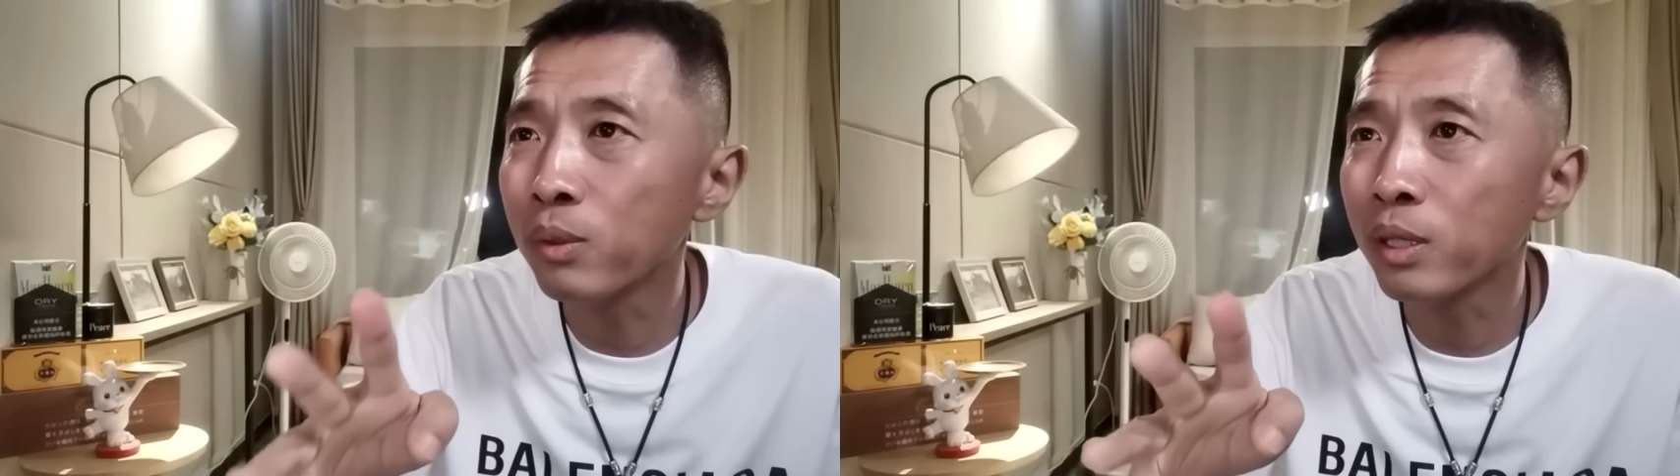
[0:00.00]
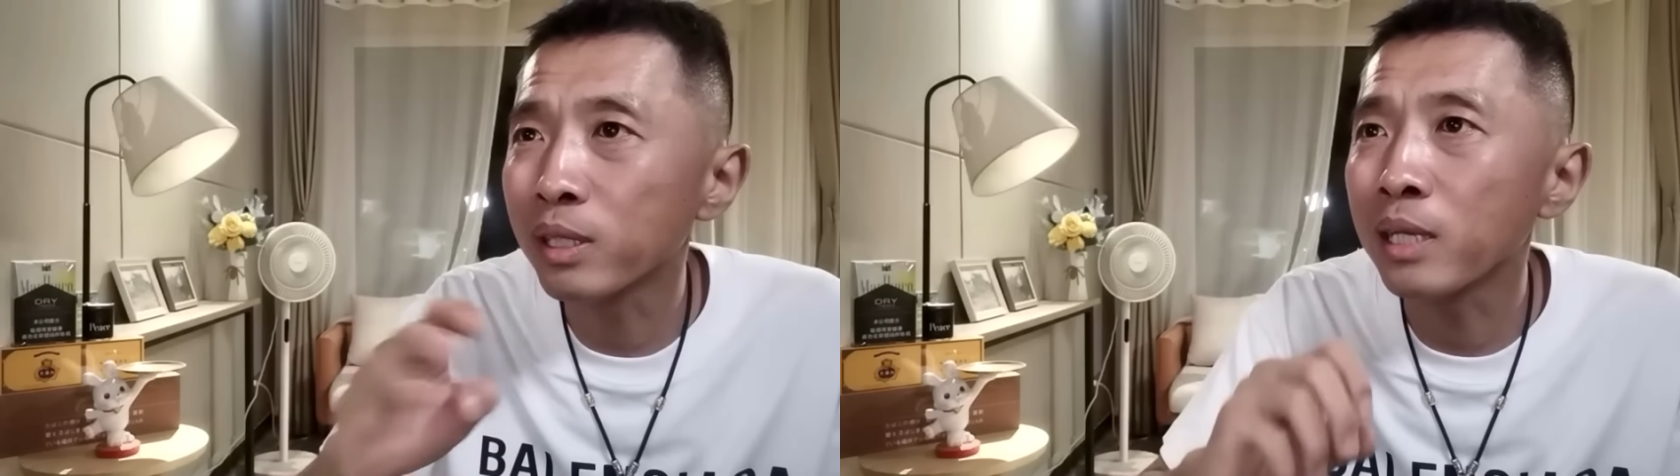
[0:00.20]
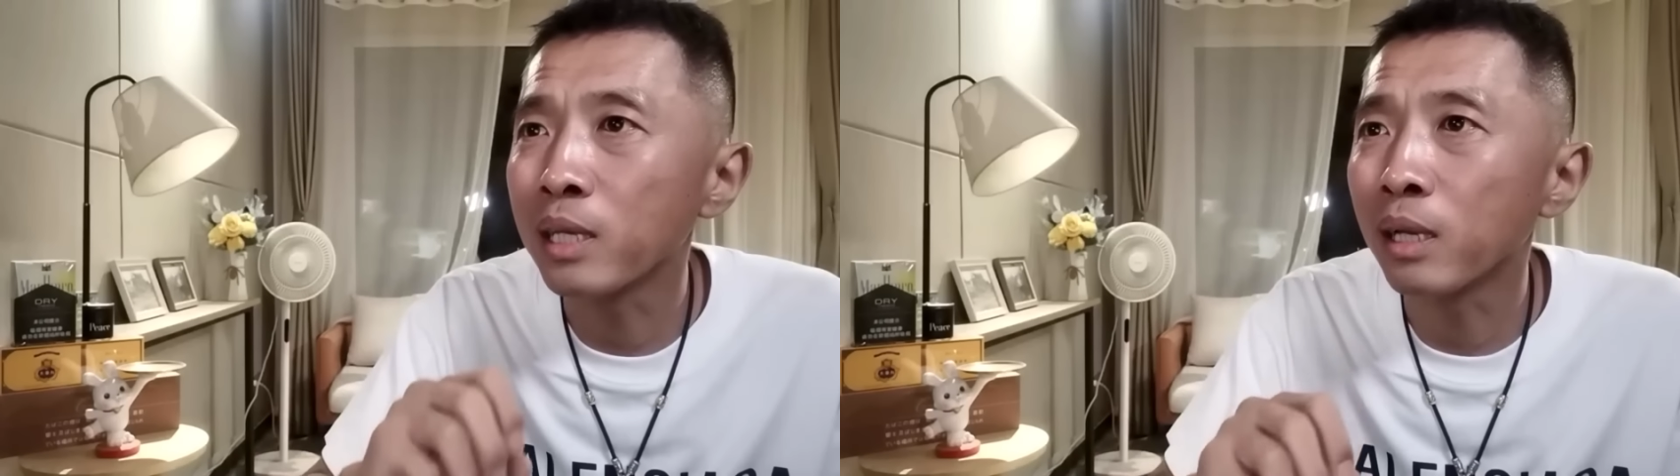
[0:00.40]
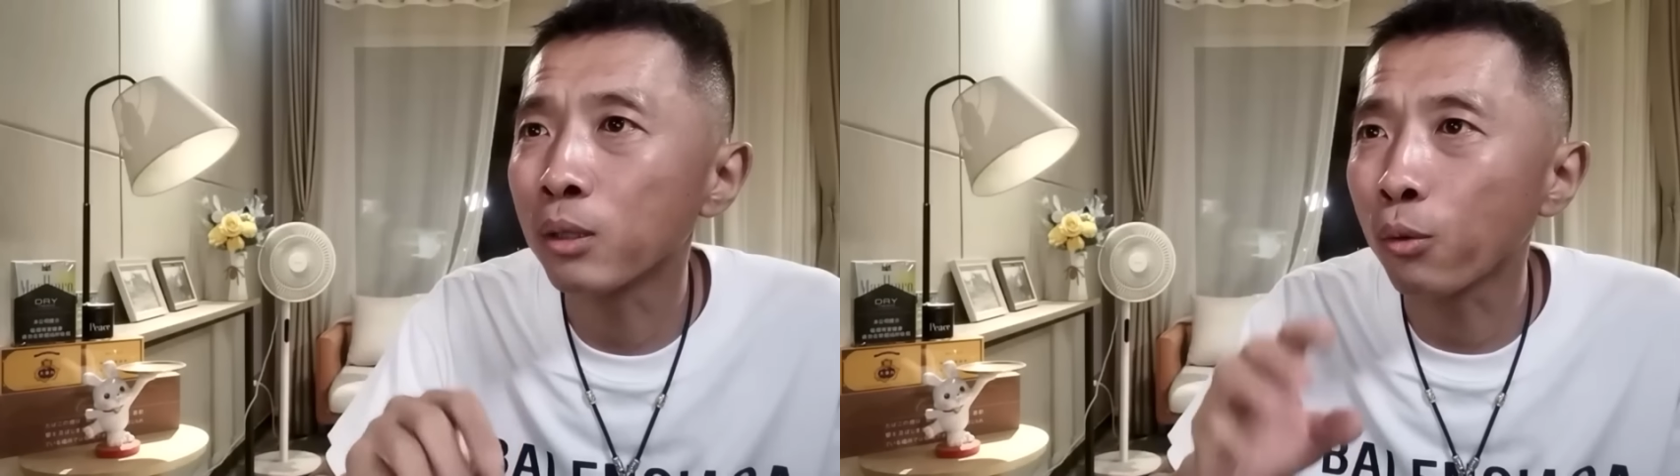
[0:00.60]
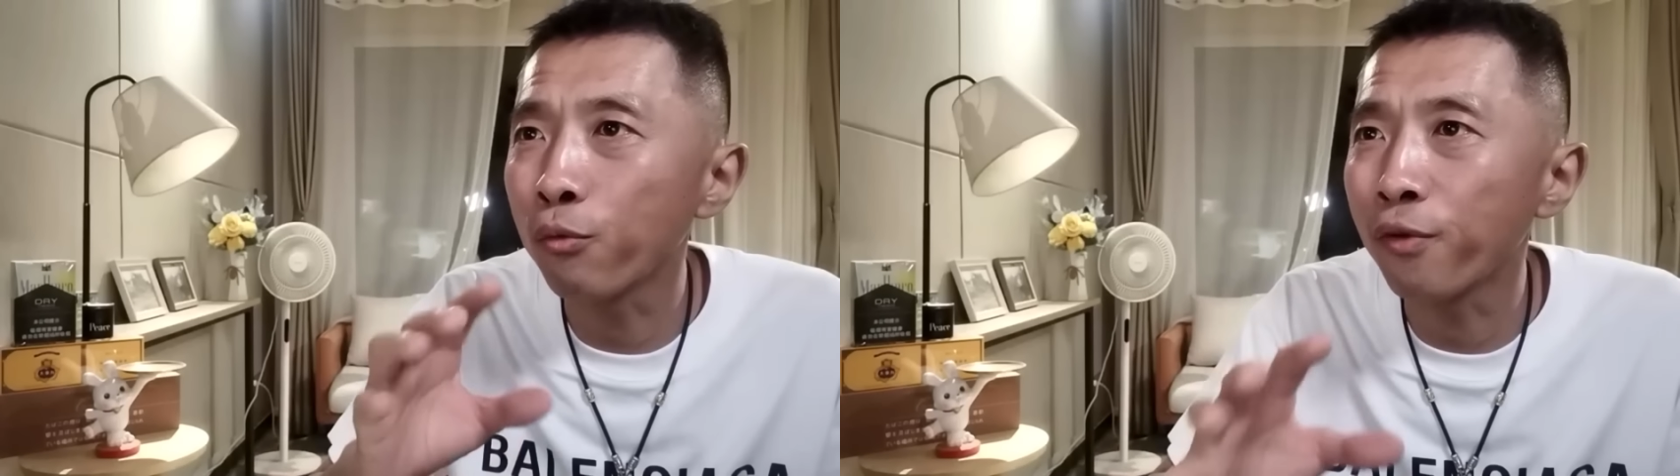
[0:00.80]
和三爷
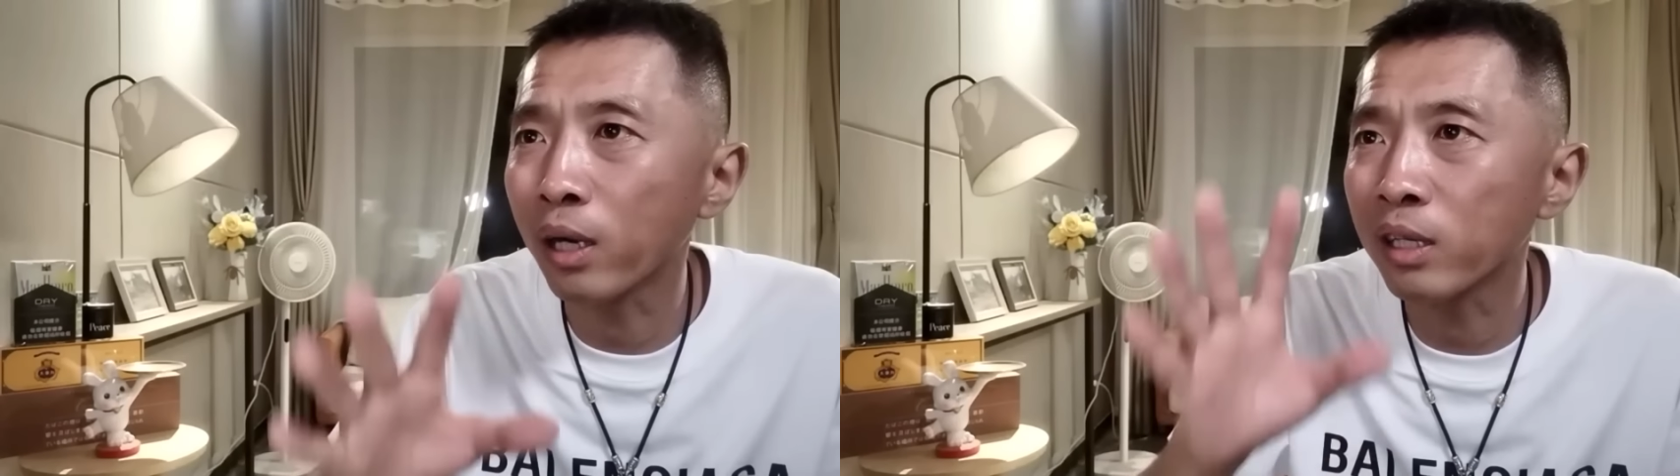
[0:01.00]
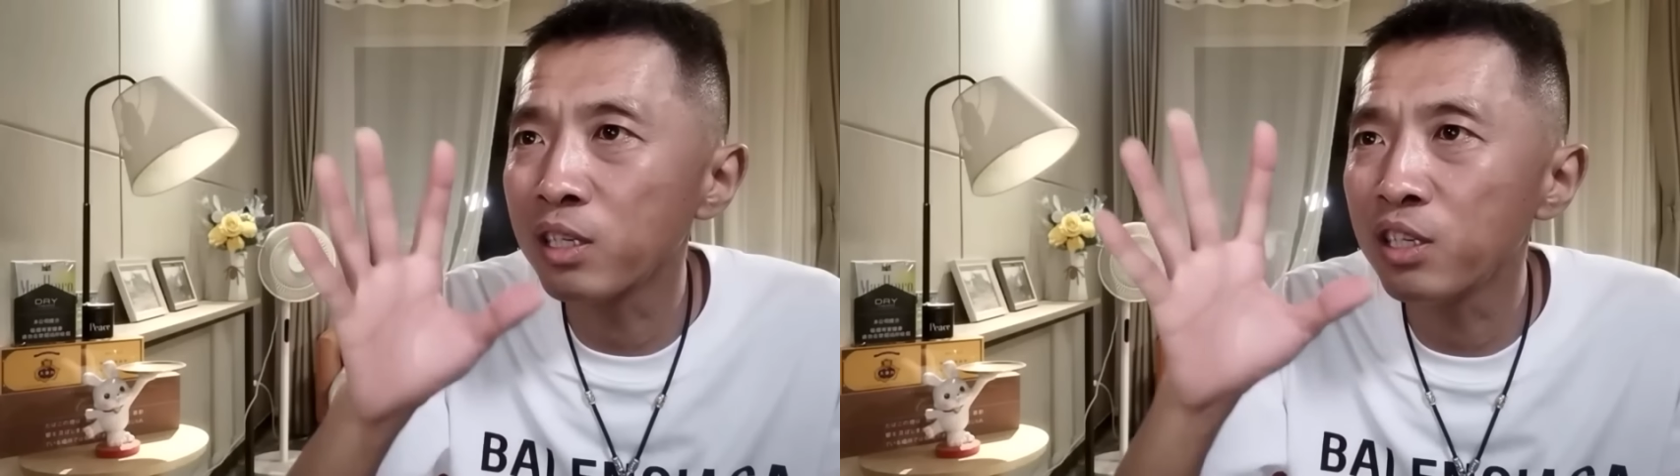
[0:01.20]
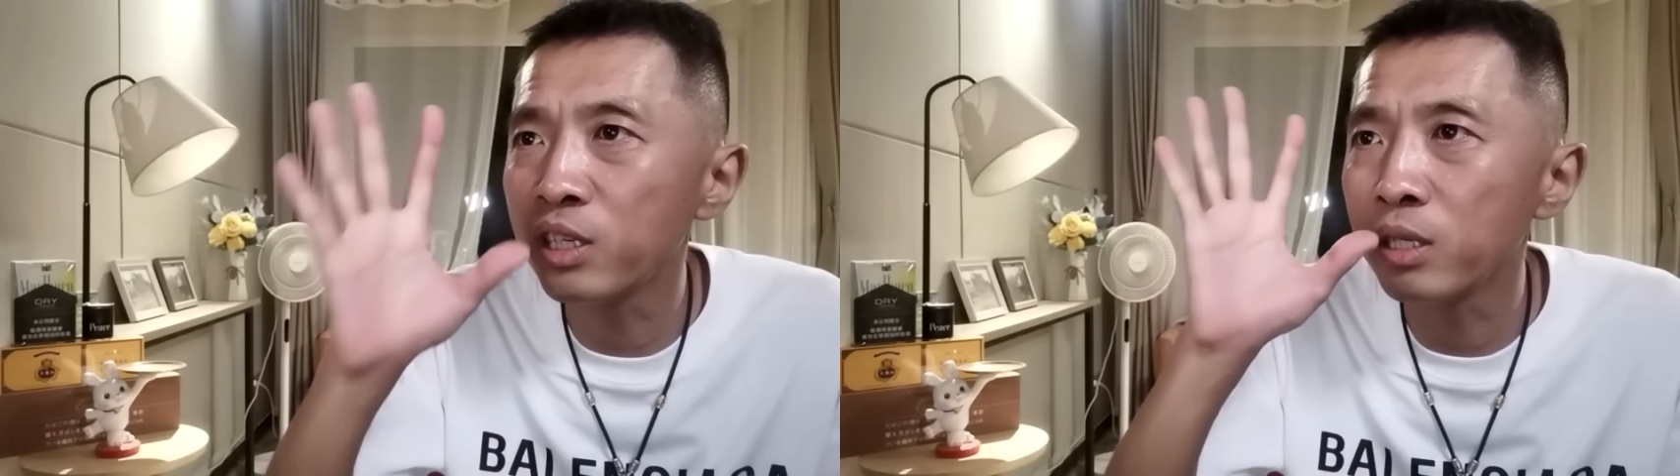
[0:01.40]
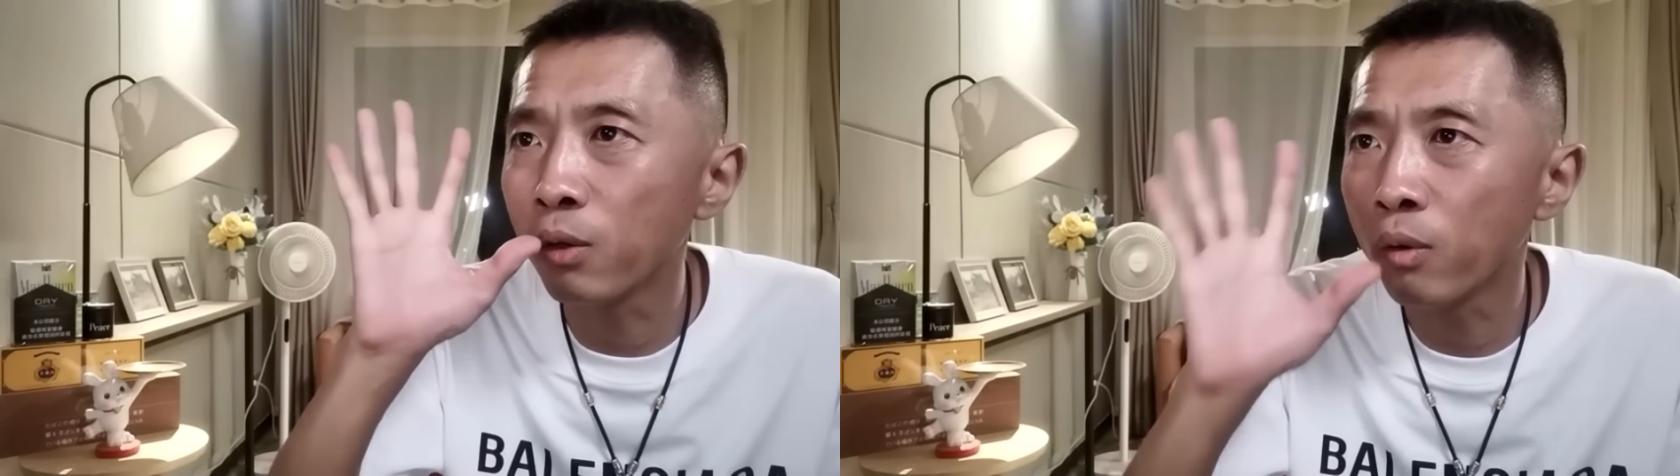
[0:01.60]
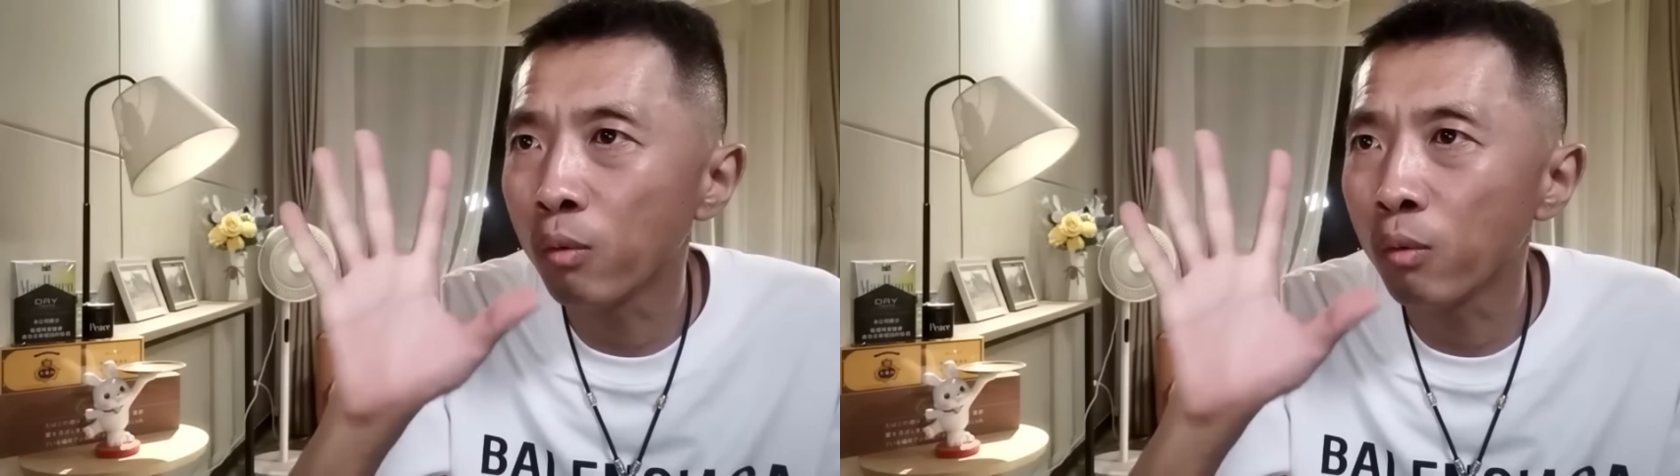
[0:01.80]
都发了信息，